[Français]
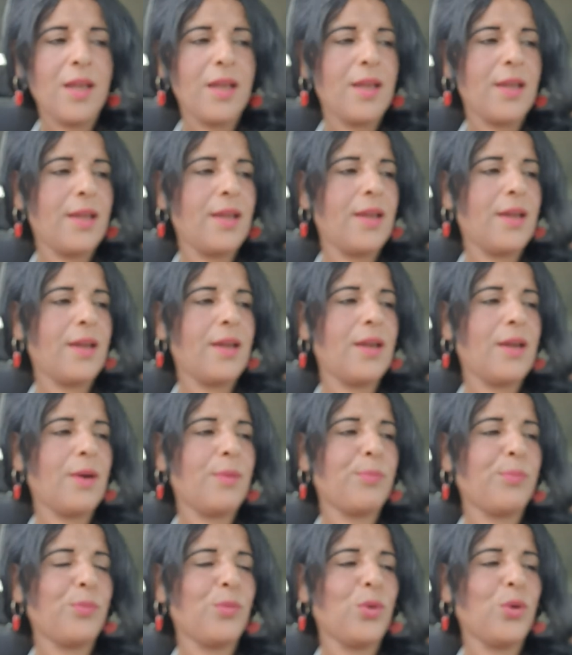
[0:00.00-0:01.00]
Euh,
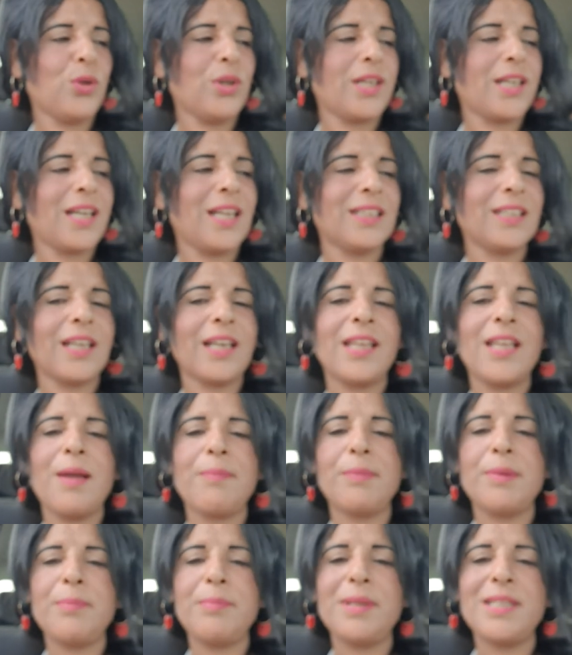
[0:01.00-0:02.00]
mon
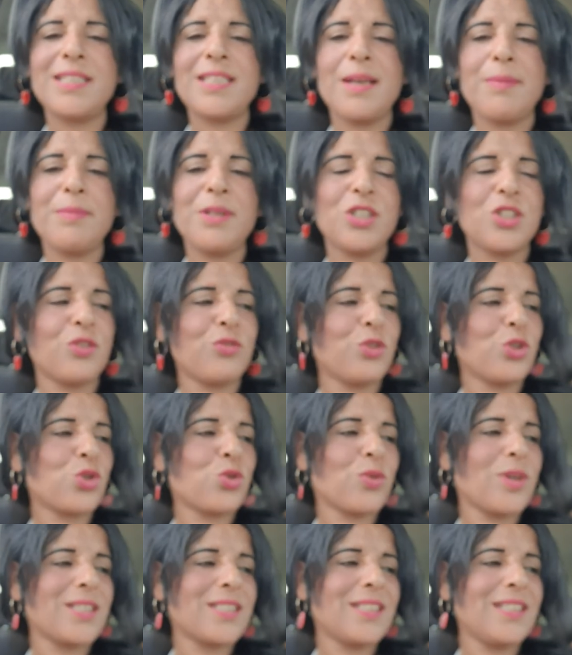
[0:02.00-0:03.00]
quatrième, mes amis, je veux
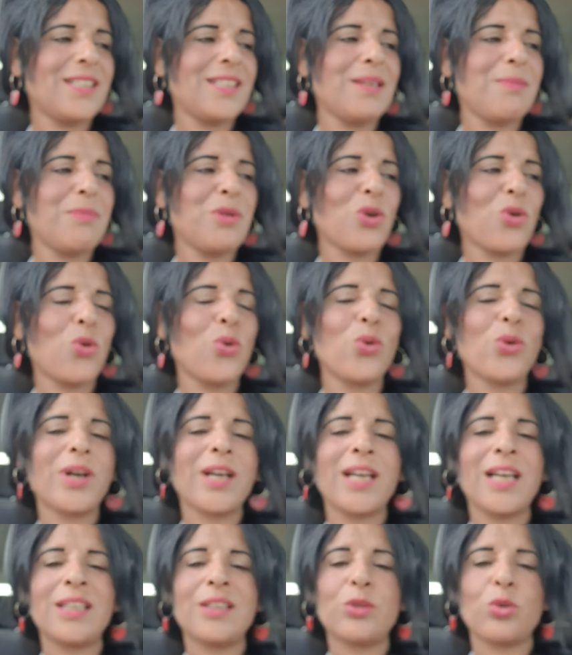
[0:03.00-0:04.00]
choisir numéro
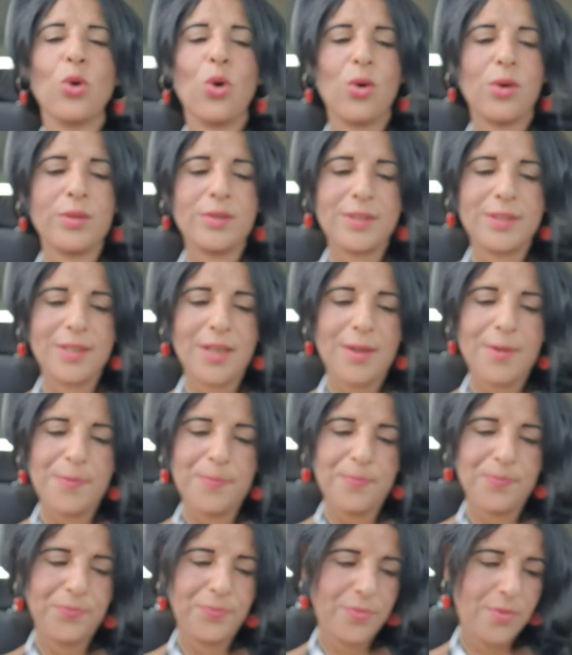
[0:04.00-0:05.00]
14.
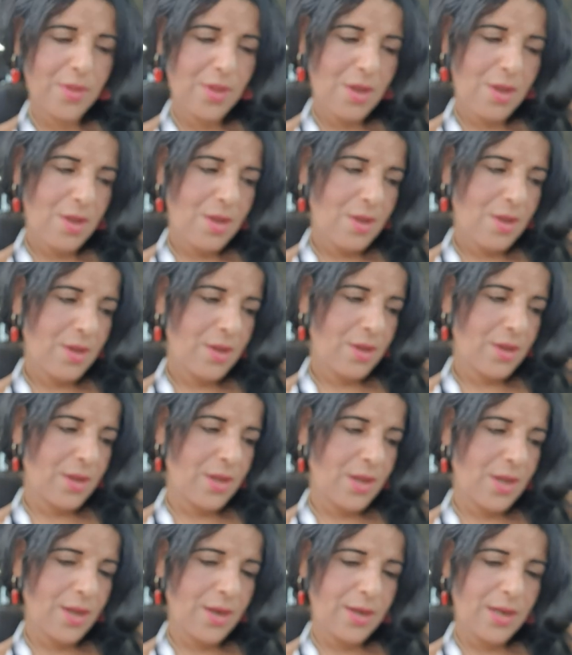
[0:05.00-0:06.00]

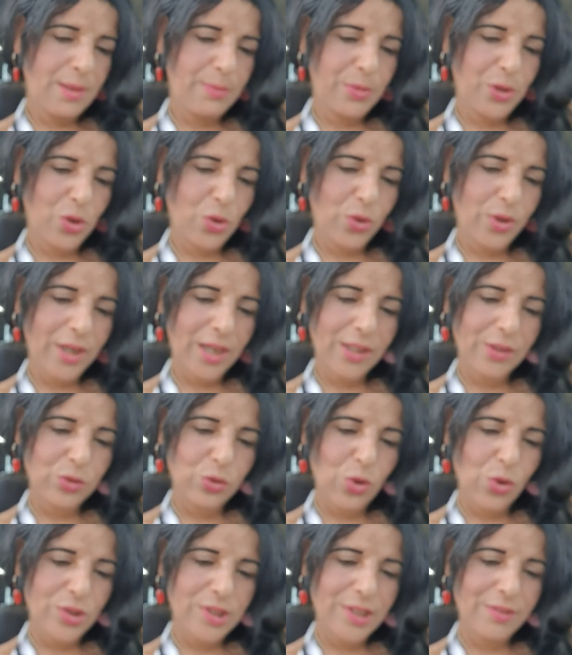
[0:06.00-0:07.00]
Euh, numéro
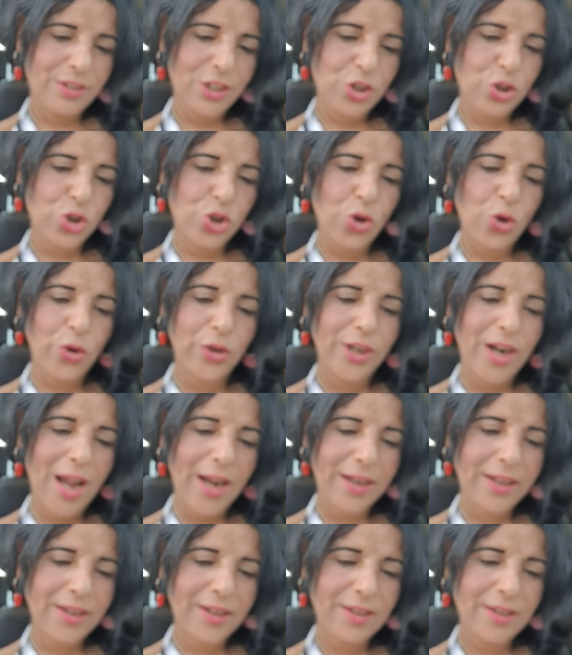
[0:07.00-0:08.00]
14 avec Jornac.